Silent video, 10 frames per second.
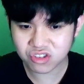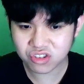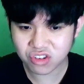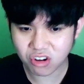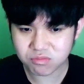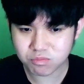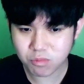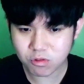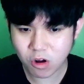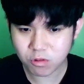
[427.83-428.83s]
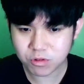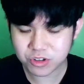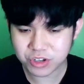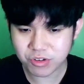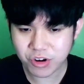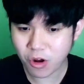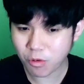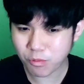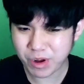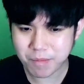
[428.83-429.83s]
Song Modos You Know
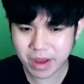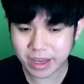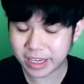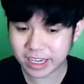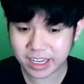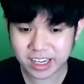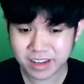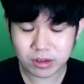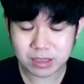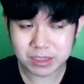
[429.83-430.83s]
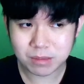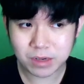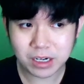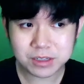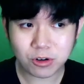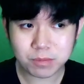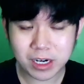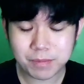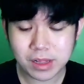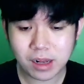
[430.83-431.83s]
remake. Teman-teman Discord
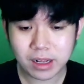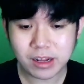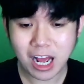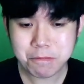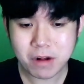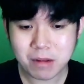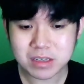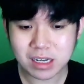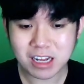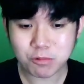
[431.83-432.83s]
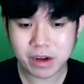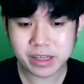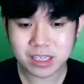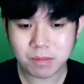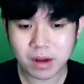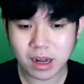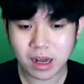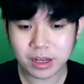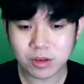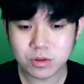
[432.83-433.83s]
pada bilang, ini kapan ya bisa ngeliat Wendy
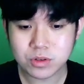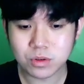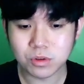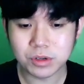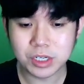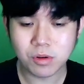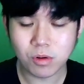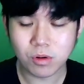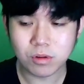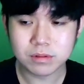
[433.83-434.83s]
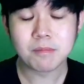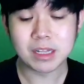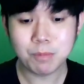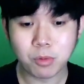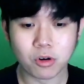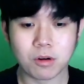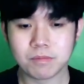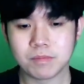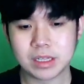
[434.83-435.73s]
sama Kyungsu di O? Berarti belum.